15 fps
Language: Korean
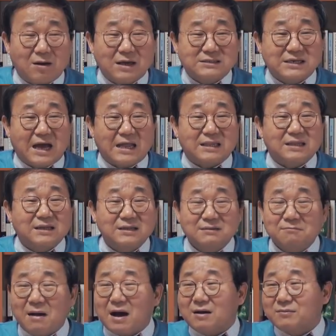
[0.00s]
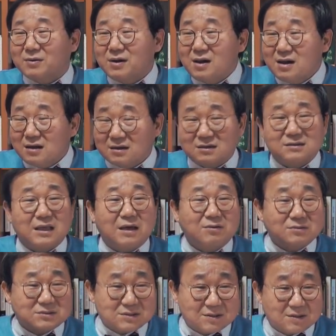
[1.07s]
사용하지 않는 마음을
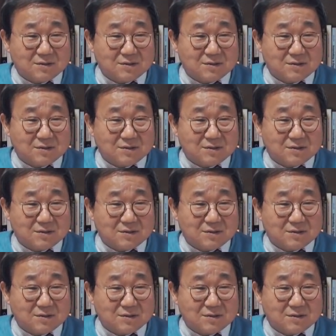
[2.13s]
그대로